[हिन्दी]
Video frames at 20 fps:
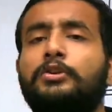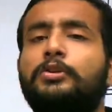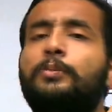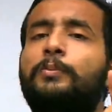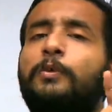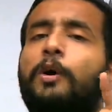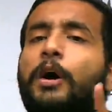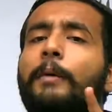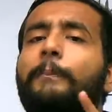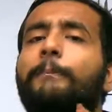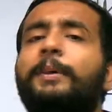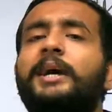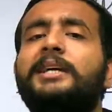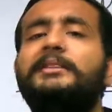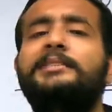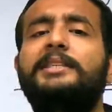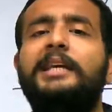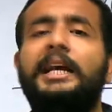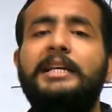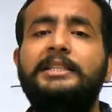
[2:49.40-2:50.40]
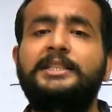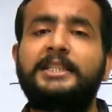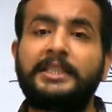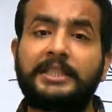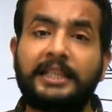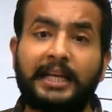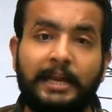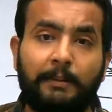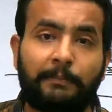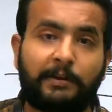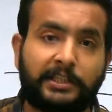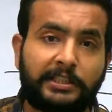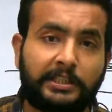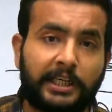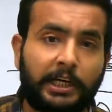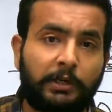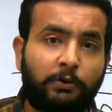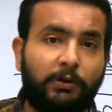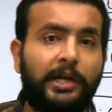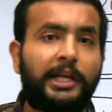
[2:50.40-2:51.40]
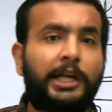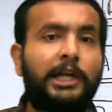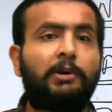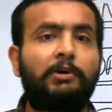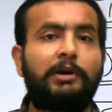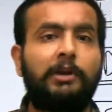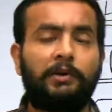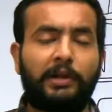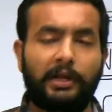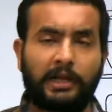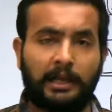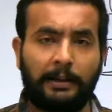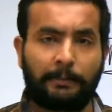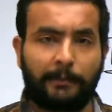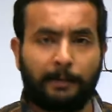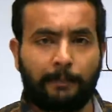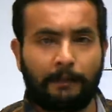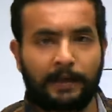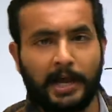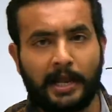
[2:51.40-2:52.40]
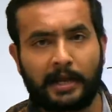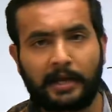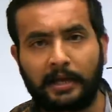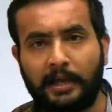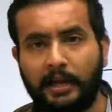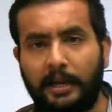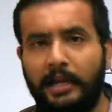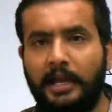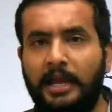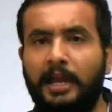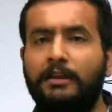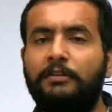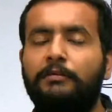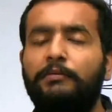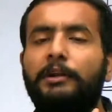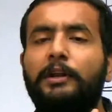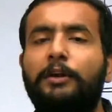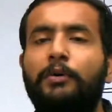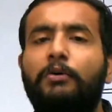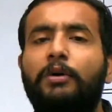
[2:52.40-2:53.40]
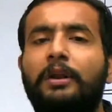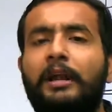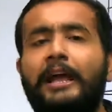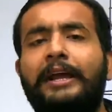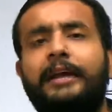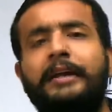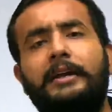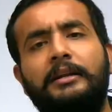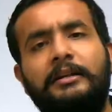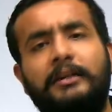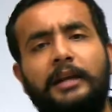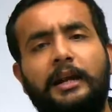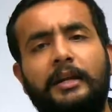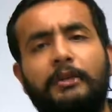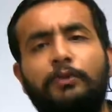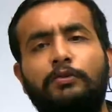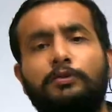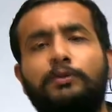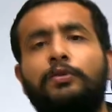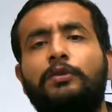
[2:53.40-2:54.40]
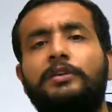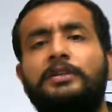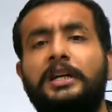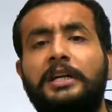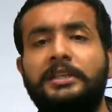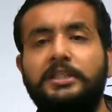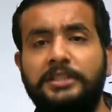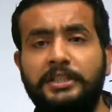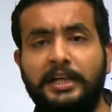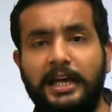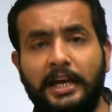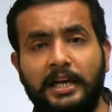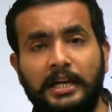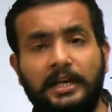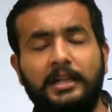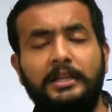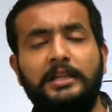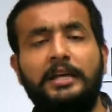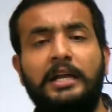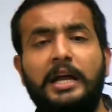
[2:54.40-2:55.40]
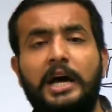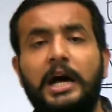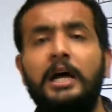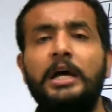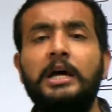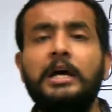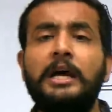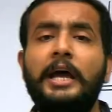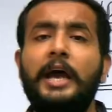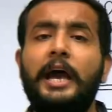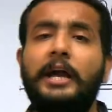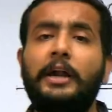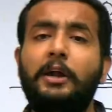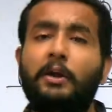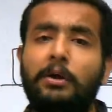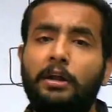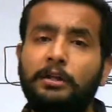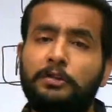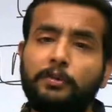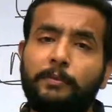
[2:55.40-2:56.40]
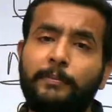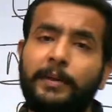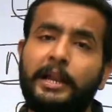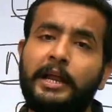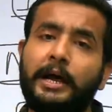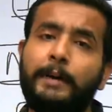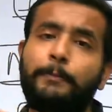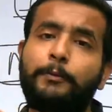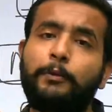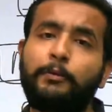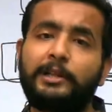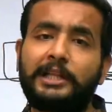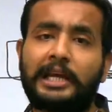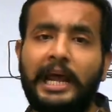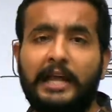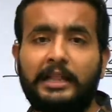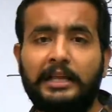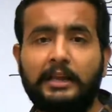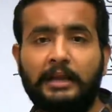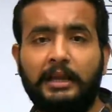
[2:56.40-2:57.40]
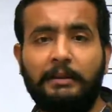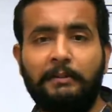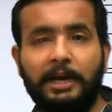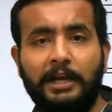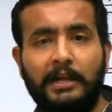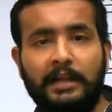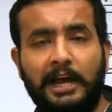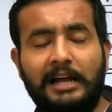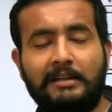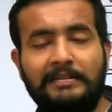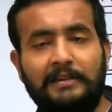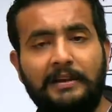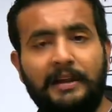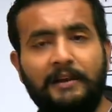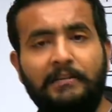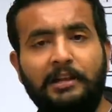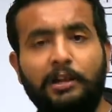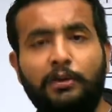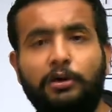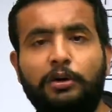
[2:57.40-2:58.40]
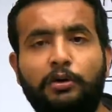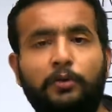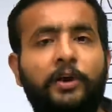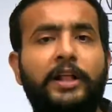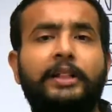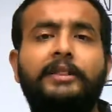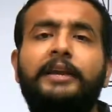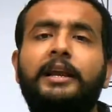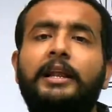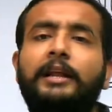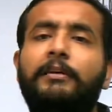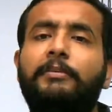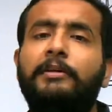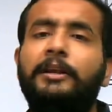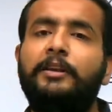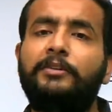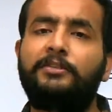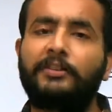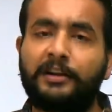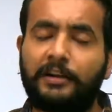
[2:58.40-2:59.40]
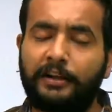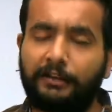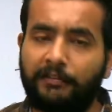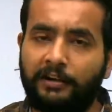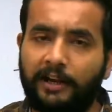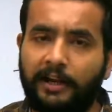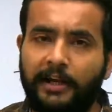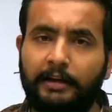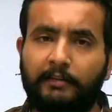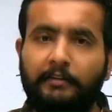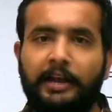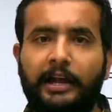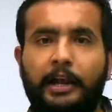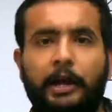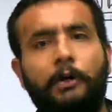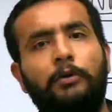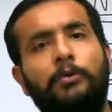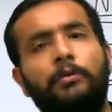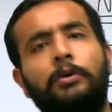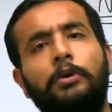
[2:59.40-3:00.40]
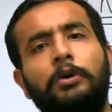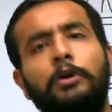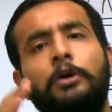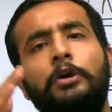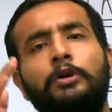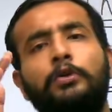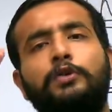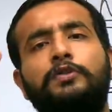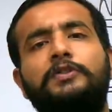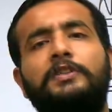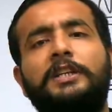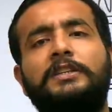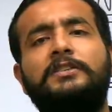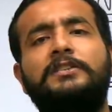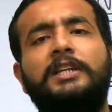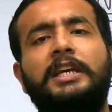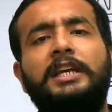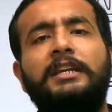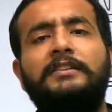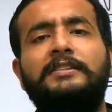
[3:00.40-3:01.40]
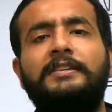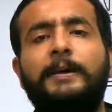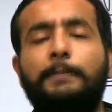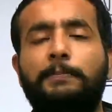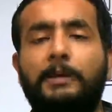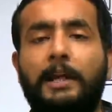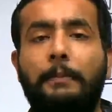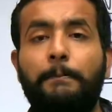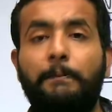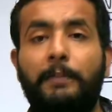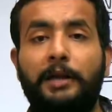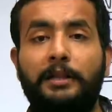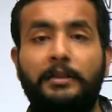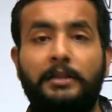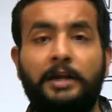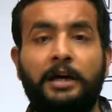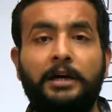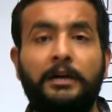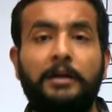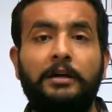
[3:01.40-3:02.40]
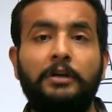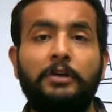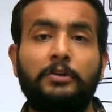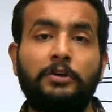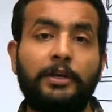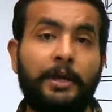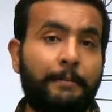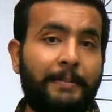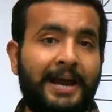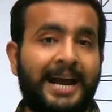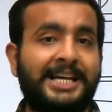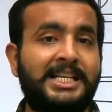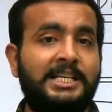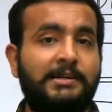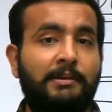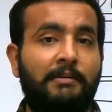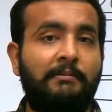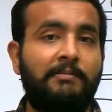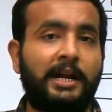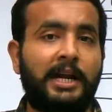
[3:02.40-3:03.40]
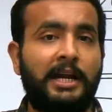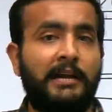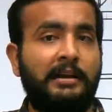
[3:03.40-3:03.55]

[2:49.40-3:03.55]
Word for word: तो मोहब्बत से जितने बच्चे 2021 के लिए प्रिपेयर कर रहे हैं इस वीडियो को लाइक कर देना दोस्तों के साथ शेयर कर देना एंड ऑल्सो मैंने आपको बताया था कि मैं क्लास इलेवेंथ और ट्वेल्थ के लिए भी इनिशिएटिव लेने वाला हूं तो सिक्सटीन सेप्टेम्बर तक ये मैक्सिमम